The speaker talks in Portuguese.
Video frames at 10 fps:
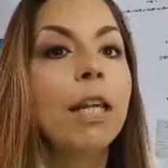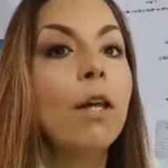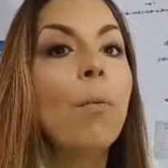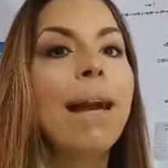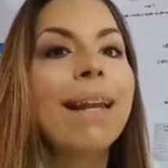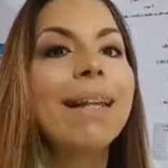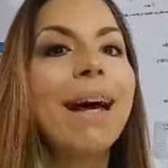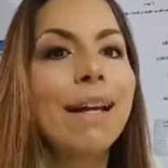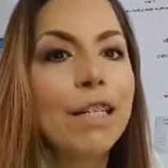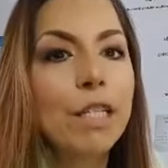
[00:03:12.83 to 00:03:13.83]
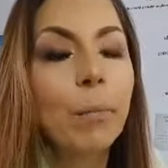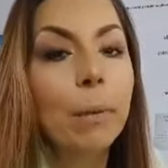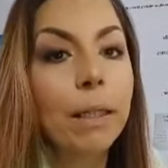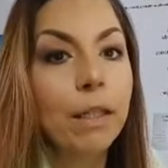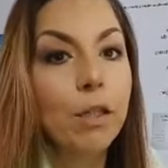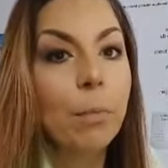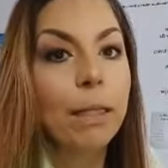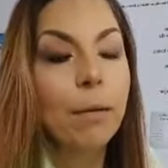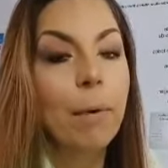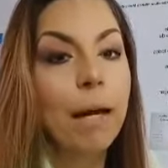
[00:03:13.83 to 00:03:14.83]
Não era na disciplina de
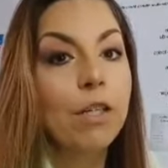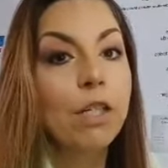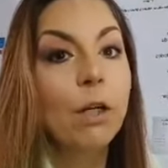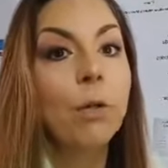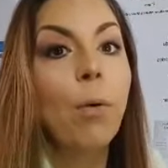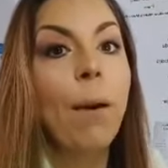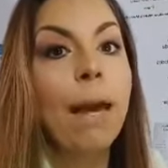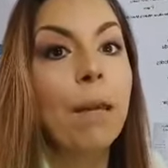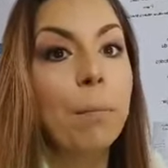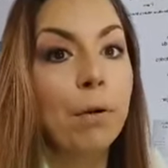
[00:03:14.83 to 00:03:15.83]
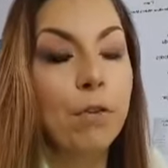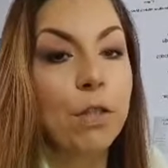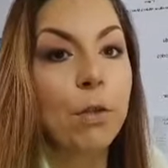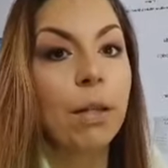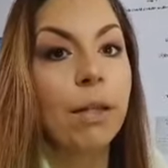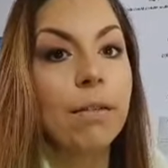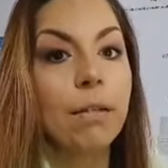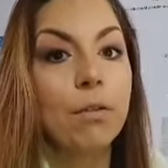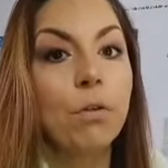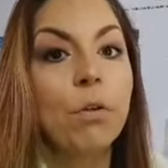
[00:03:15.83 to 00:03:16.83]
matemática, eu não era professora
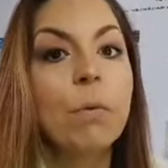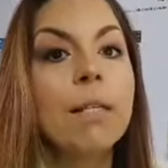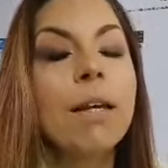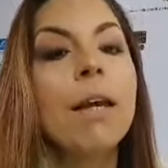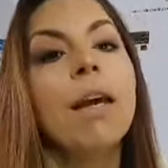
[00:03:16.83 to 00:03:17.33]
dessas turmas.